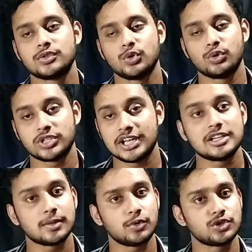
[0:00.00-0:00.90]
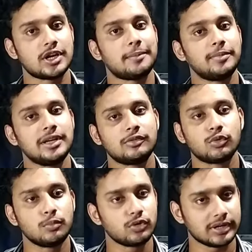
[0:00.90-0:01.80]
সো সেই হিসেবে হচ্ছে আপনি
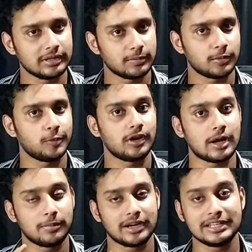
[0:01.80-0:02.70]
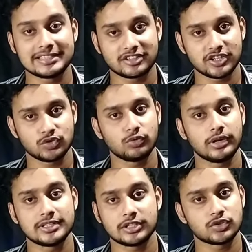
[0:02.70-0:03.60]
ক্রোমবুকটা নিতে পারবেন আপনার স্ক্র্যাচ
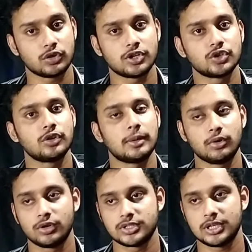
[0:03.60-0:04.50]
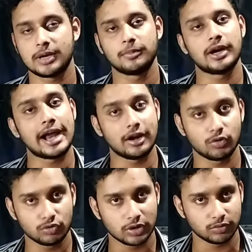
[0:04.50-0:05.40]
স্ক্র্যাচ করার জন্য এবং হচ্ছে আপনার হ্যান্ড
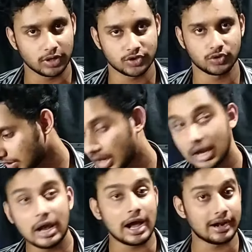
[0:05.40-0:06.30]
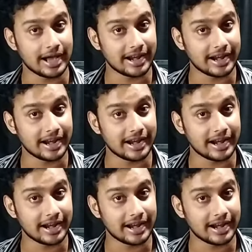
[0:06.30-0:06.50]
নোটগুলো তোলার জন্য আর